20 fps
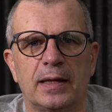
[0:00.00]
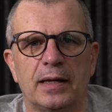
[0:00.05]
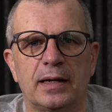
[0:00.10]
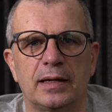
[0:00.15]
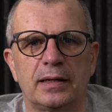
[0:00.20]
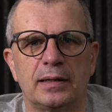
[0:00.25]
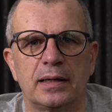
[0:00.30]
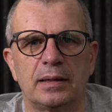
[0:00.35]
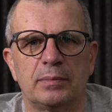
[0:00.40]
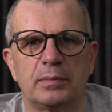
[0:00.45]

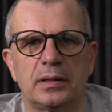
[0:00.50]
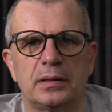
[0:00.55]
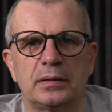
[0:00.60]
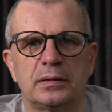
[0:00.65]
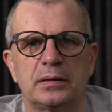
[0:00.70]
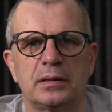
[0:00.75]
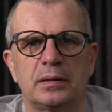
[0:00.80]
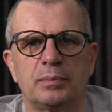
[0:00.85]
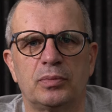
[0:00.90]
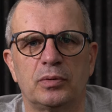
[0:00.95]

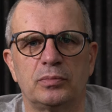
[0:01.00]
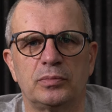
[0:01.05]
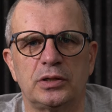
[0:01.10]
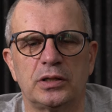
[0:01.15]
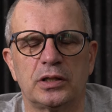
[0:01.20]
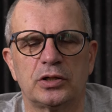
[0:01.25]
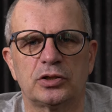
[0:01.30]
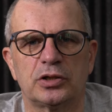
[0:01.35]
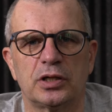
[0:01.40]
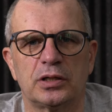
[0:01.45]
element,
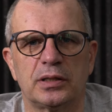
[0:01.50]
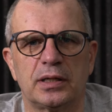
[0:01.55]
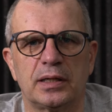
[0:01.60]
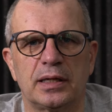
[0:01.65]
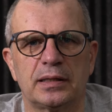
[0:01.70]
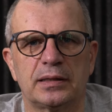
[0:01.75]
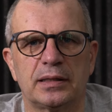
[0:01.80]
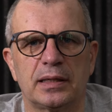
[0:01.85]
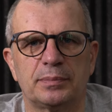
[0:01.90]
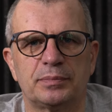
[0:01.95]
pomijasz ten
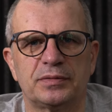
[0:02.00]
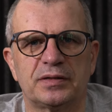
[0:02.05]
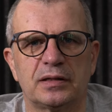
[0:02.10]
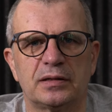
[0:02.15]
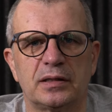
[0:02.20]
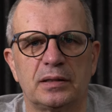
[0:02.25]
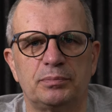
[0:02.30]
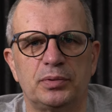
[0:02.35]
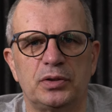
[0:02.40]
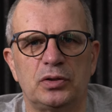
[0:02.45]
etap
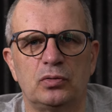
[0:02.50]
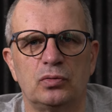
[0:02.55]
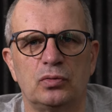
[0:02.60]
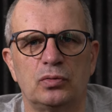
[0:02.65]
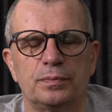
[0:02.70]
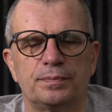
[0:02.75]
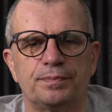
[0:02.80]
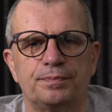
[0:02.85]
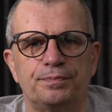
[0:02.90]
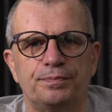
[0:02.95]

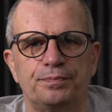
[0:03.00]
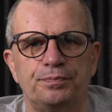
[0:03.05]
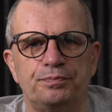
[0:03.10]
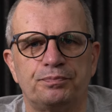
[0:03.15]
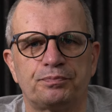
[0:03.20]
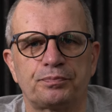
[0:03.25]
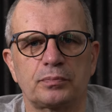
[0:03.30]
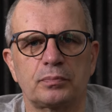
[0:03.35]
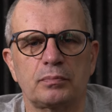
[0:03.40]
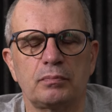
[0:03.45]
sanepidu
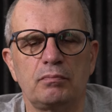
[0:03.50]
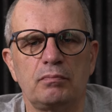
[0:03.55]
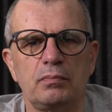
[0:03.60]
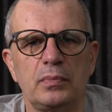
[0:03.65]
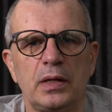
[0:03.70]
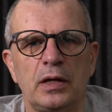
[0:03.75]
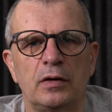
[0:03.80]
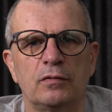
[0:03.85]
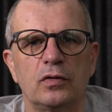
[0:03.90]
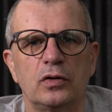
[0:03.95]

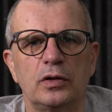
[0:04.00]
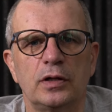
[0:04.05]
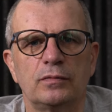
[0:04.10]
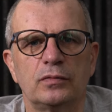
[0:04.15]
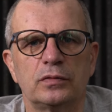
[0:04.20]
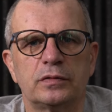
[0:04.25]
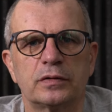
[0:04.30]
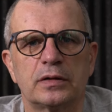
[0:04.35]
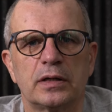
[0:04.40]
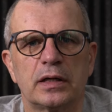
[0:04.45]

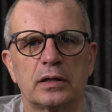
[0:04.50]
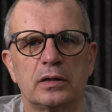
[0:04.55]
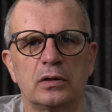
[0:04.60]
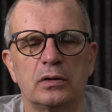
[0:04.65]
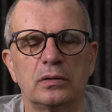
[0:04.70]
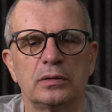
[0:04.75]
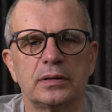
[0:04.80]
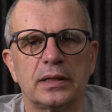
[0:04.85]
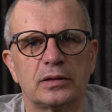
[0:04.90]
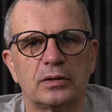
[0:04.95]

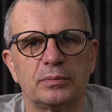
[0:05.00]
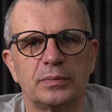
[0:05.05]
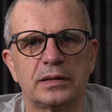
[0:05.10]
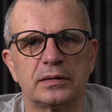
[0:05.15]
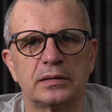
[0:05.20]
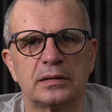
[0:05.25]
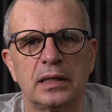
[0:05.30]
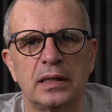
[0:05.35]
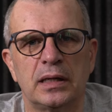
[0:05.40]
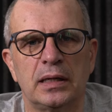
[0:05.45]
wojewódzkiego,
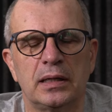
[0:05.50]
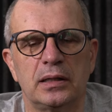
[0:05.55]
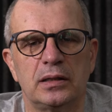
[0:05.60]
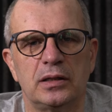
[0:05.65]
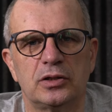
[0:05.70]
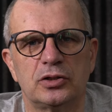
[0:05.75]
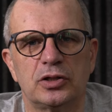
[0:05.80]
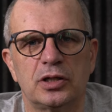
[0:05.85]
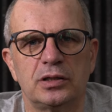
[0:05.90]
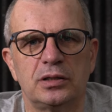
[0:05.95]
natomiast
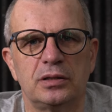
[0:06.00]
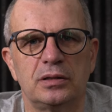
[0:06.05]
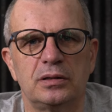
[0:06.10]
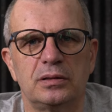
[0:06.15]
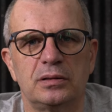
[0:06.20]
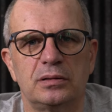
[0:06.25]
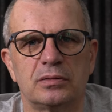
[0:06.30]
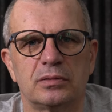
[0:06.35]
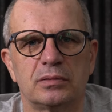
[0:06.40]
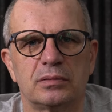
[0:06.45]

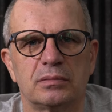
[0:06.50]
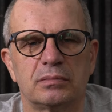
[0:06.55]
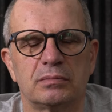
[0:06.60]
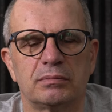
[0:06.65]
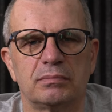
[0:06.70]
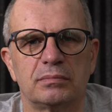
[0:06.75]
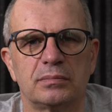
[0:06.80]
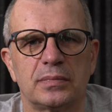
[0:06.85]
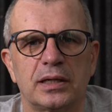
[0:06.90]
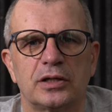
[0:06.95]
jeżeli no,
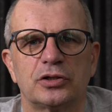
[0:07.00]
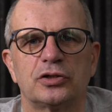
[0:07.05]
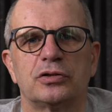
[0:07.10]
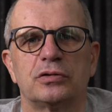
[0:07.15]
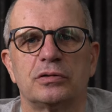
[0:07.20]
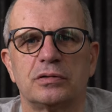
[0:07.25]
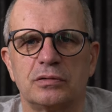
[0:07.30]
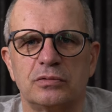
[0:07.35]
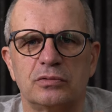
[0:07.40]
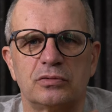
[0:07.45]

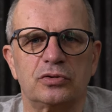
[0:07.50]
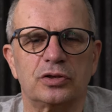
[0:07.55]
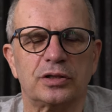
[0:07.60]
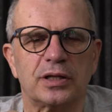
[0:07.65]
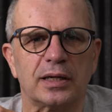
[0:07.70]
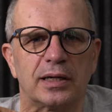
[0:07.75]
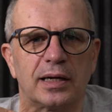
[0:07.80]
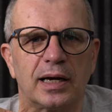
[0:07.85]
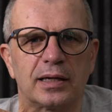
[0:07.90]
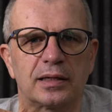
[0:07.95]
masz nóż
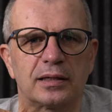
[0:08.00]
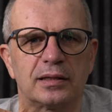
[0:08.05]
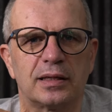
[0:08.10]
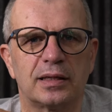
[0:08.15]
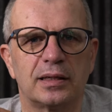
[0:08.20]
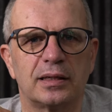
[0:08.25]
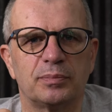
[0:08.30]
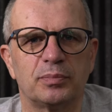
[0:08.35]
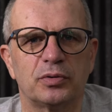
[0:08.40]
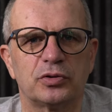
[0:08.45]
na
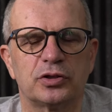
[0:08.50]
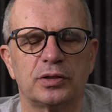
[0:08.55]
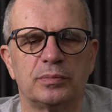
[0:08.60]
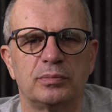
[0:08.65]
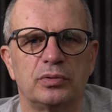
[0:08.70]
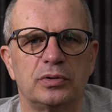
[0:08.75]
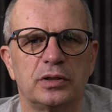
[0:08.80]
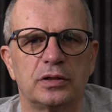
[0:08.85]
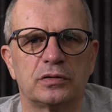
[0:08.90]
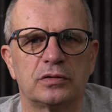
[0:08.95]
gardle,
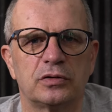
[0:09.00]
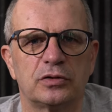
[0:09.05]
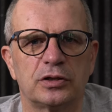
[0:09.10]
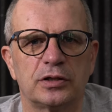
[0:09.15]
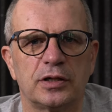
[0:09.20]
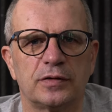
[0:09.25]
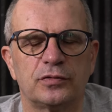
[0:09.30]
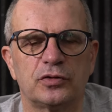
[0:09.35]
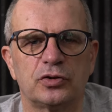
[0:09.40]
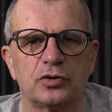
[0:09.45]
potrzebujesz
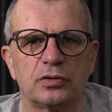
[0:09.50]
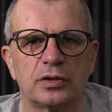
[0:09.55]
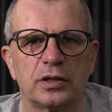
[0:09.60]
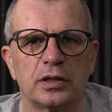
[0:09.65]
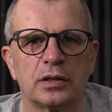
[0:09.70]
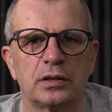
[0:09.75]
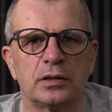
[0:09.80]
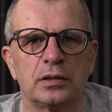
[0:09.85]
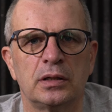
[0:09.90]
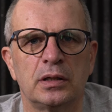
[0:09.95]
coś na
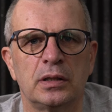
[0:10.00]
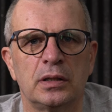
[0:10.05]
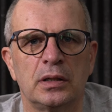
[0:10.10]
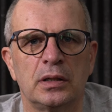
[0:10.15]
wczoraj,